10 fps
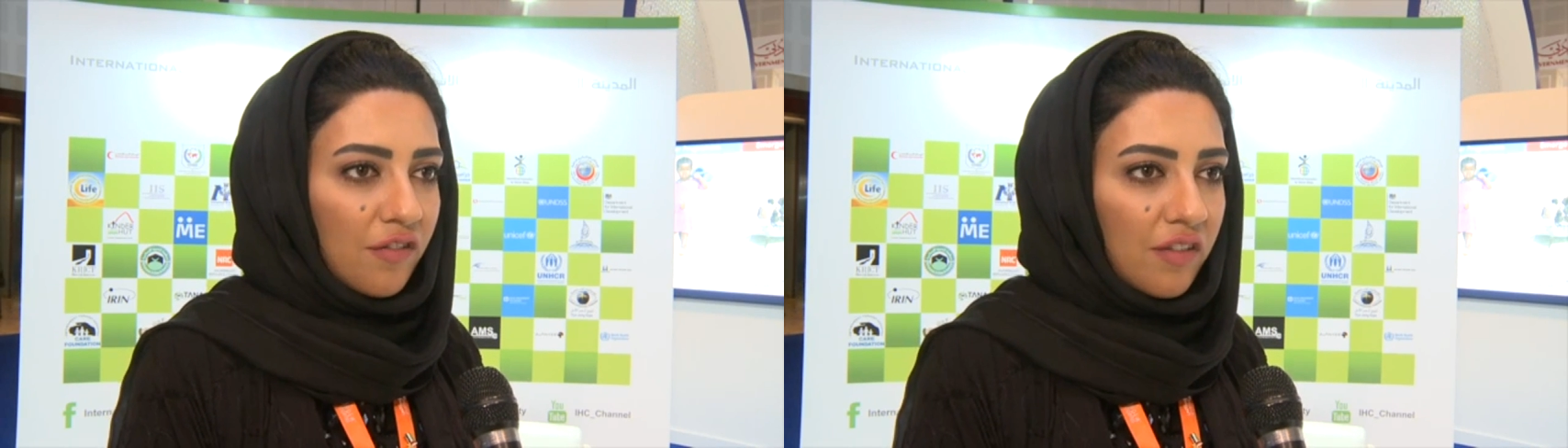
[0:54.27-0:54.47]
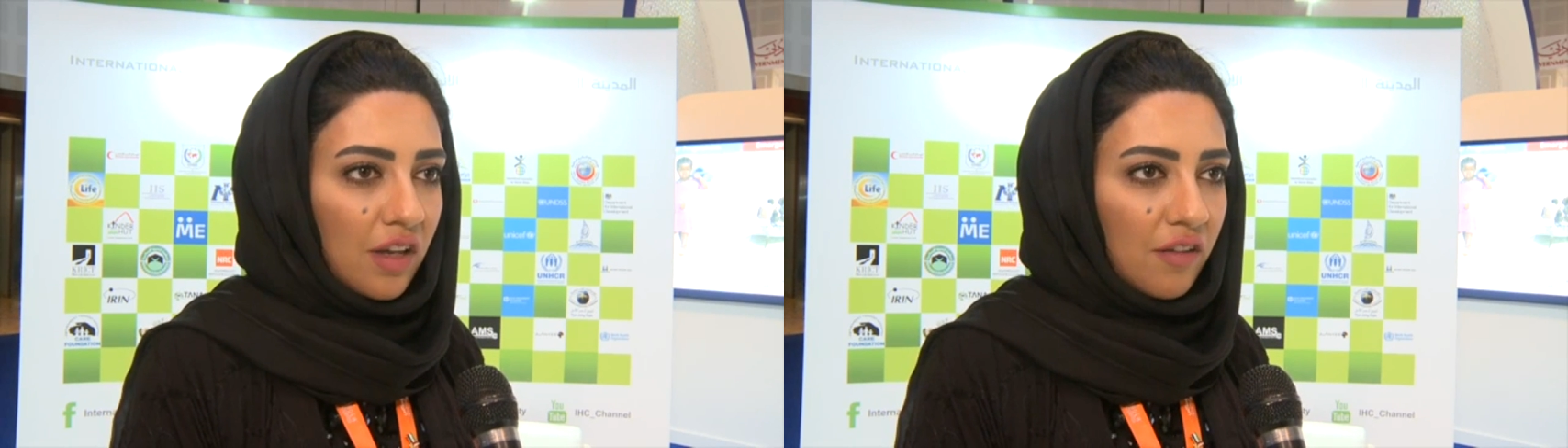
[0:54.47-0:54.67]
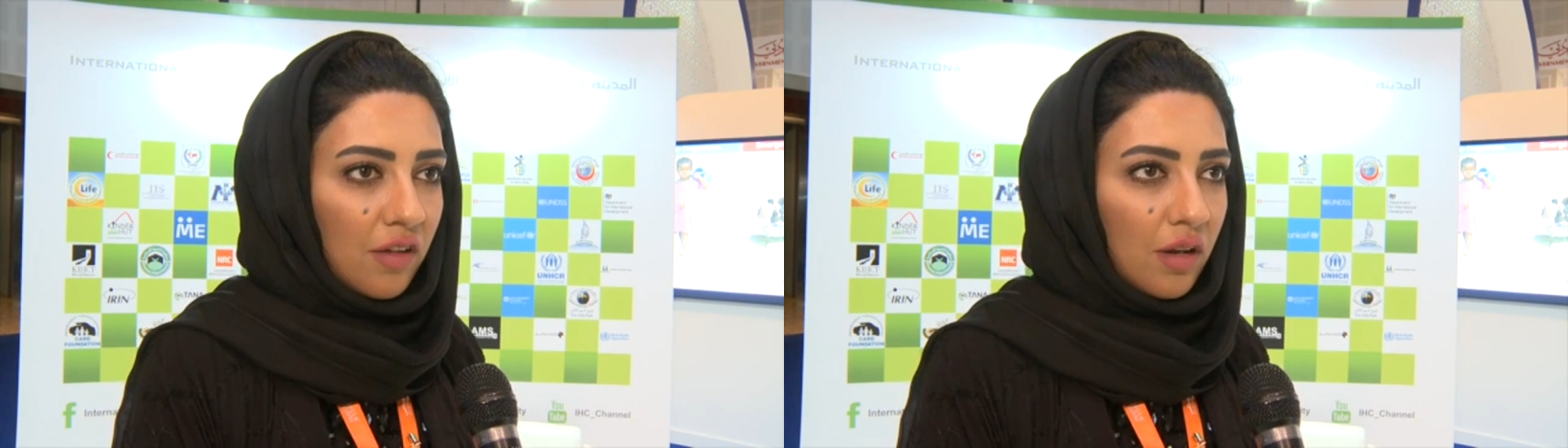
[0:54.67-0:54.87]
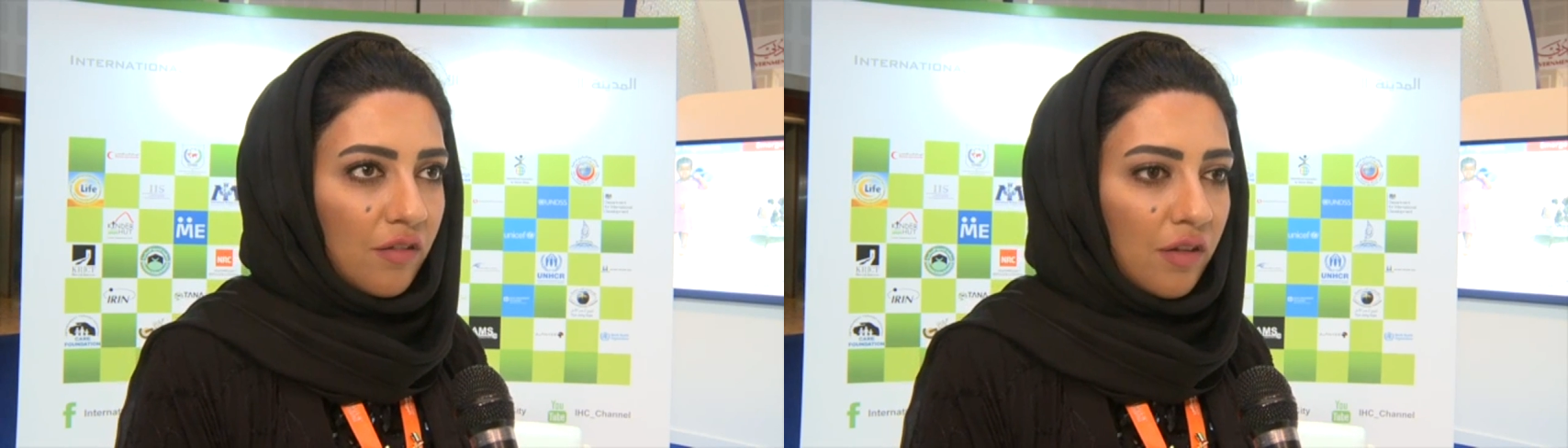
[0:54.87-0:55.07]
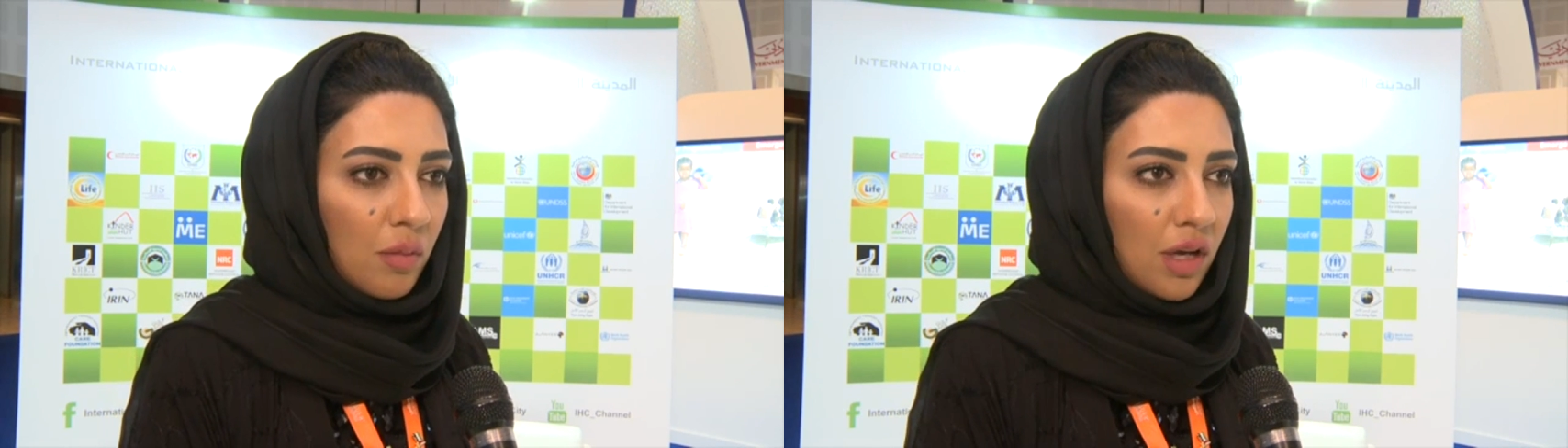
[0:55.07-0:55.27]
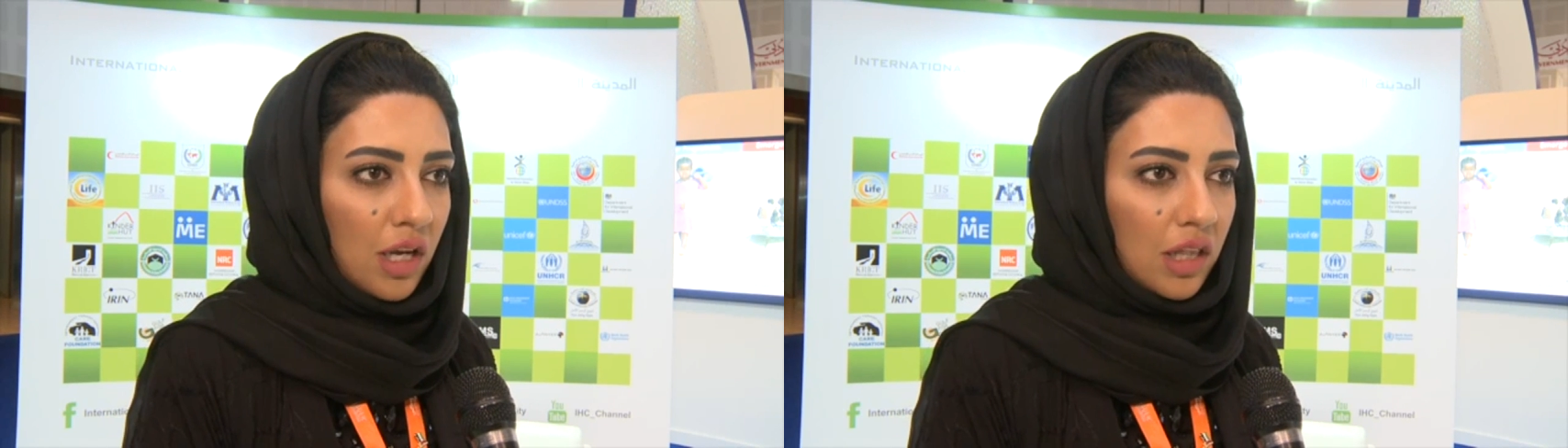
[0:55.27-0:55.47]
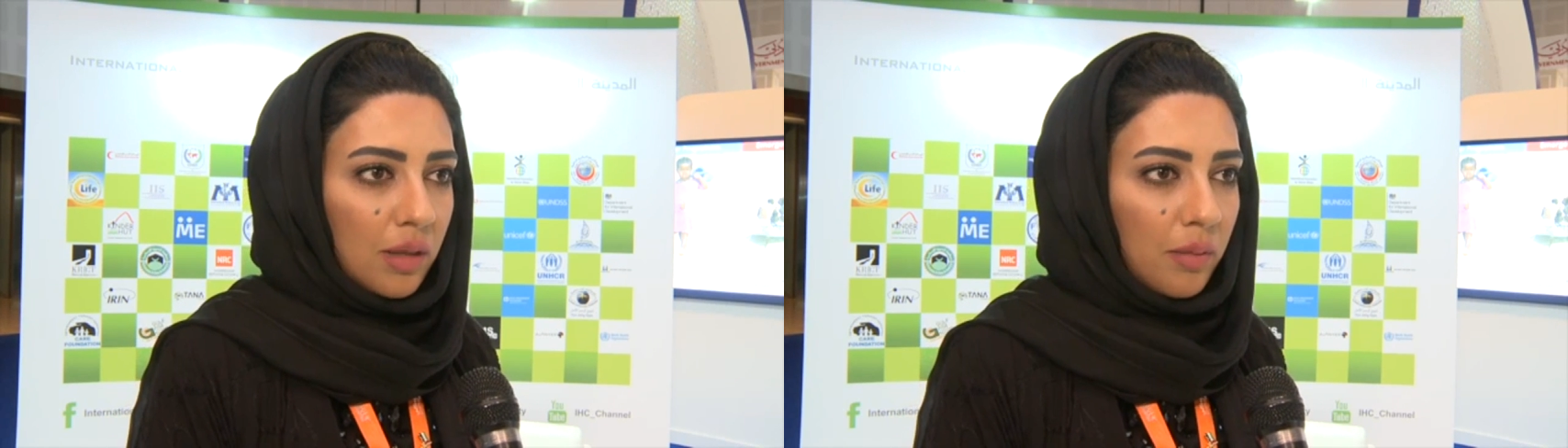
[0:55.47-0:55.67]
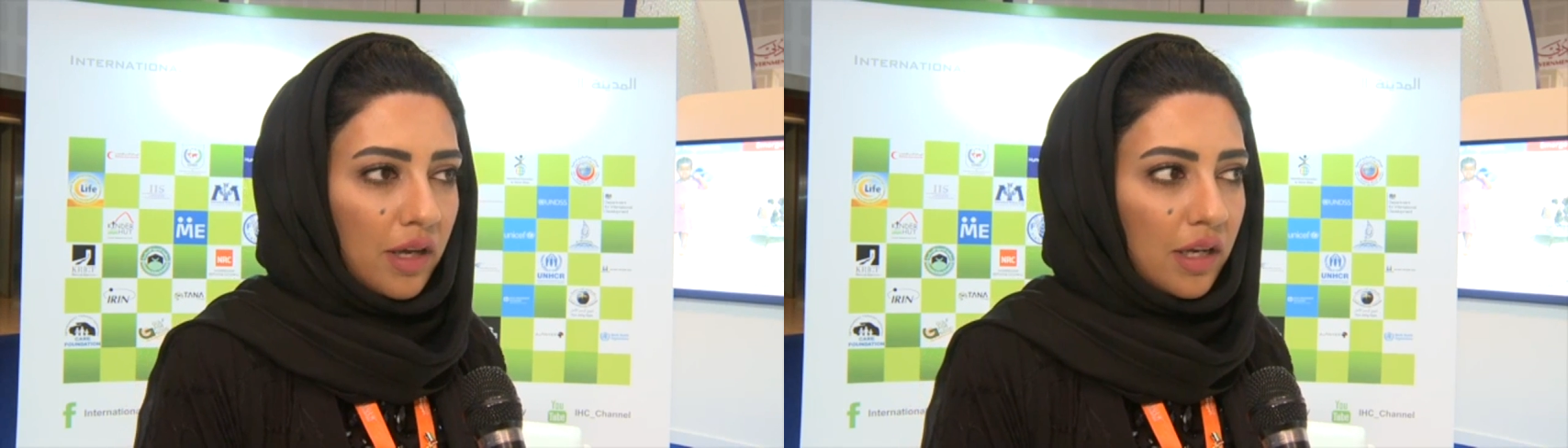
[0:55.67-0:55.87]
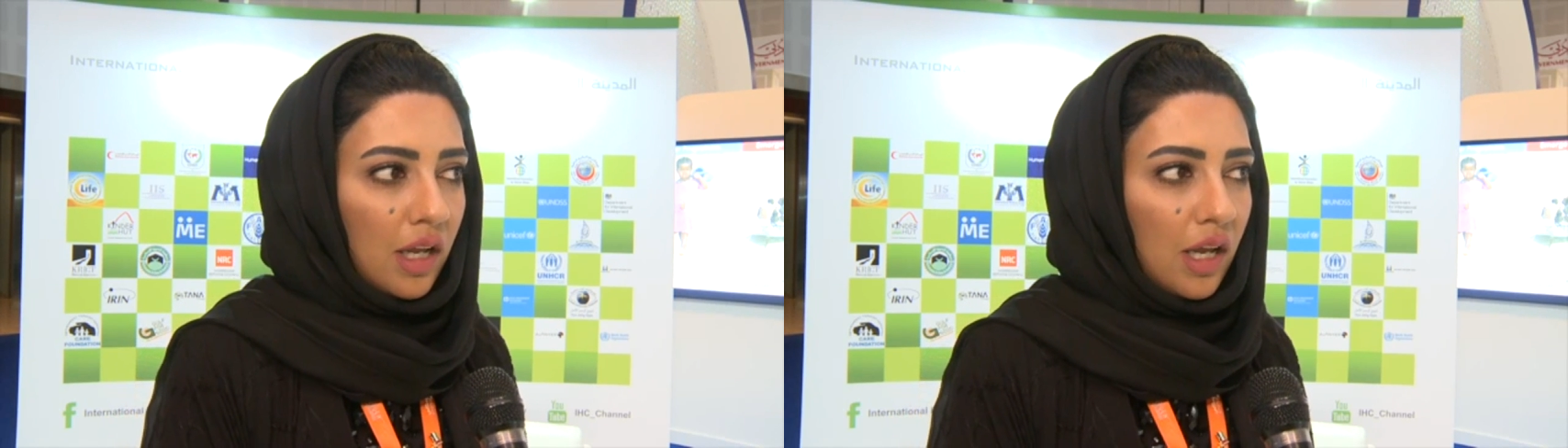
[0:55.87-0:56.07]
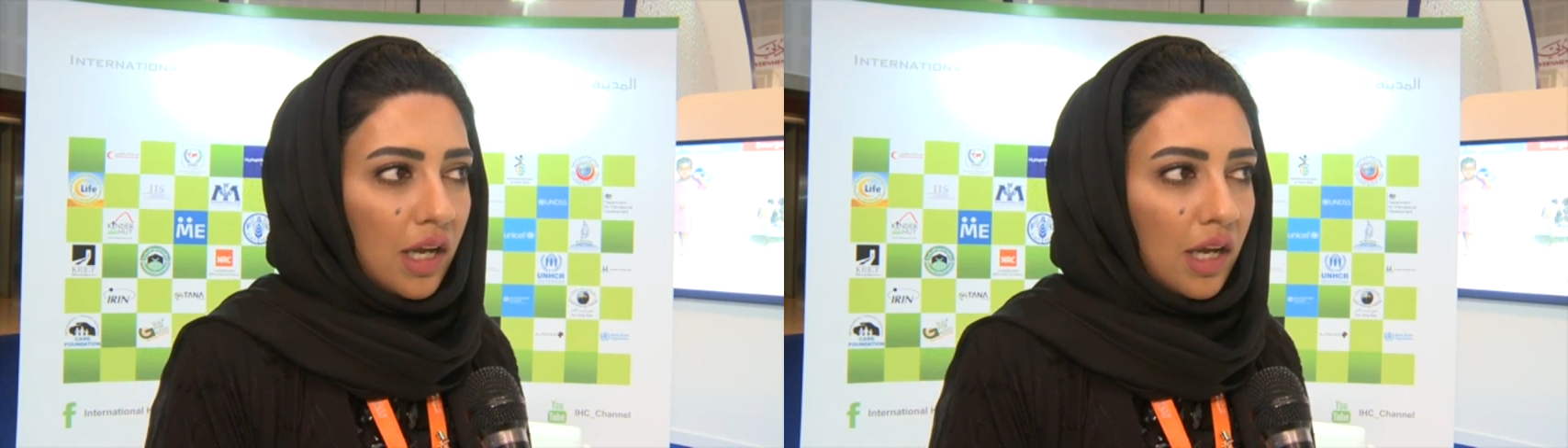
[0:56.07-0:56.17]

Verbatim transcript: في في المعرض طبعا